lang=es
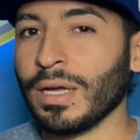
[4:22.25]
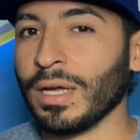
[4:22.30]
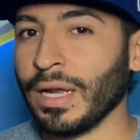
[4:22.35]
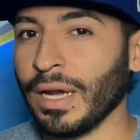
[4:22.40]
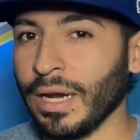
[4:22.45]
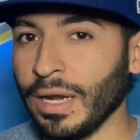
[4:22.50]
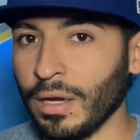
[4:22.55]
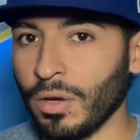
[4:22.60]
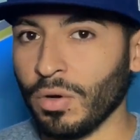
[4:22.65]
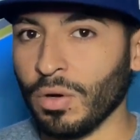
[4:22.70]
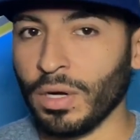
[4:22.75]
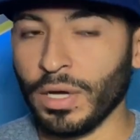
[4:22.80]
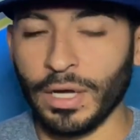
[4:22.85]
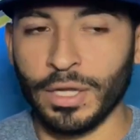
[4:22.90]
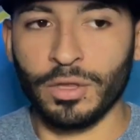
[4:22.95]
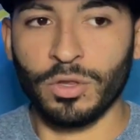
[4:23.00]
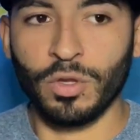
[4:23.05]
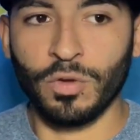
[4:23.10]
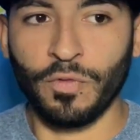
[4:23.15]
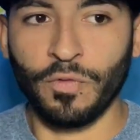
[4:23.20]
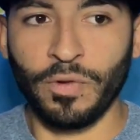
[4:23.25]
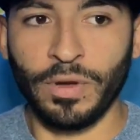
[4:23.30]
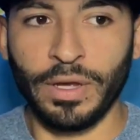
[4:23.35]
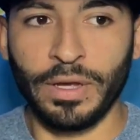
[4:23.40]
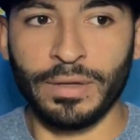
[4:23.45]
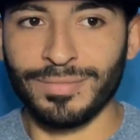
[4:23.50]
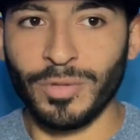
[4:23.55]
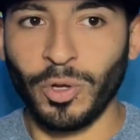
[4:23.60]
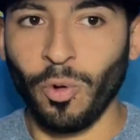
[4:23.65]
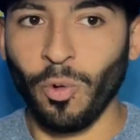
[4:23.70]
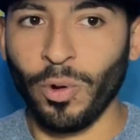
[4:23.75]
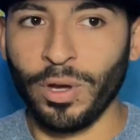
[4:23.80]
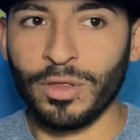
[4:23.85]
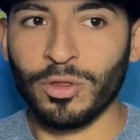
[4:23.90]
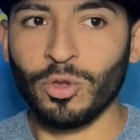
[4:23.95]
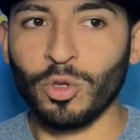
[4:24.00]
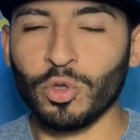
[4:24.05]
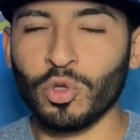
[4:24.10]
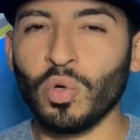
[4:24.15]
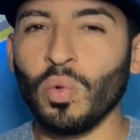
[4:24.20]
creo que esto fue o
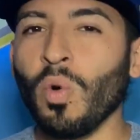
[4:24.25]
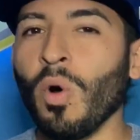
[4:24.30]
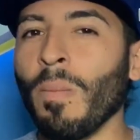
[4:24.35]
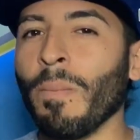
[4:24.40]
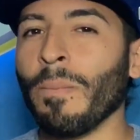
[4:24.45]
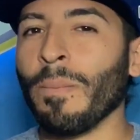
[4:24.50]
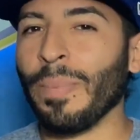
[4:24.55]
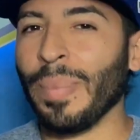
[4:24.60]
esto tuvo